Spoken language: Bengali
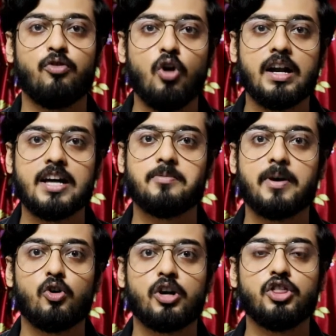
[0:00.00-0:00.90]
ভোল্টাস
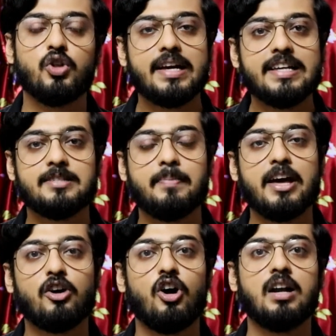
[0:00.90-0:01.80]
বেকো কিন্তু ইস্ট
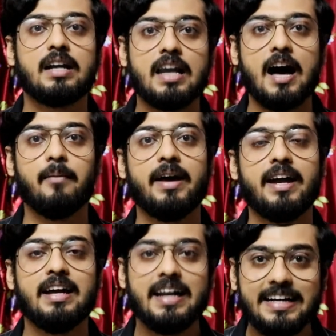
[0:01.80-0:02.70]
বেঙ্গল ক্লাবের
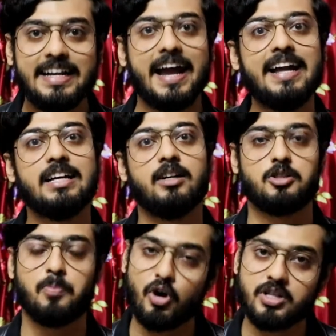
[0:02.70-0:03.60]
টেন্ট
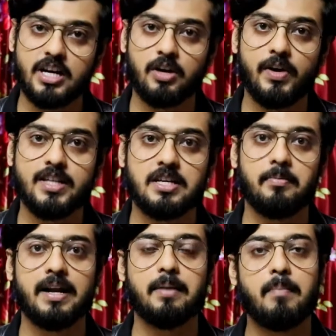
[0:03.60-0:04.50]
স্পন্সার হয়েছে
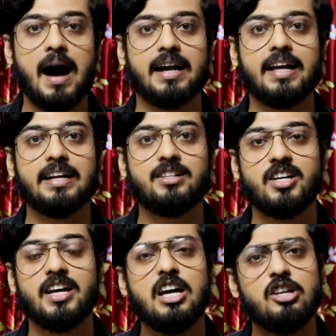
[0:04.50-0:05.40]
মানে মাঠের যে
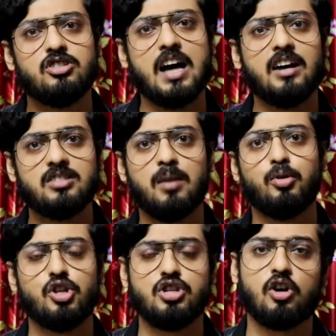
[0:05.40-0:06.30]
যা
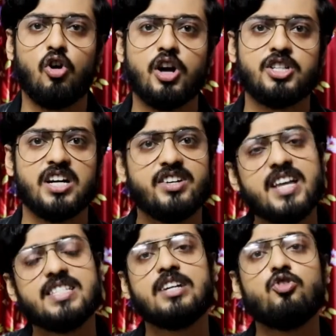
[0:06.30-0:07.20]
যাবতীয় যা খরচা
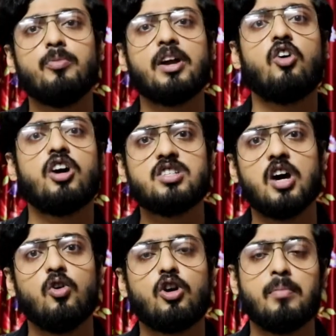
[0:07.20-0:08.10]
ড্রেসিং রুমের খরচা
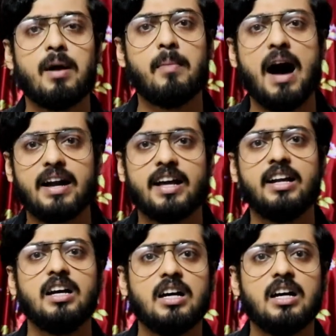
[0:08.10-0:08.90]
হোক বা মাঠের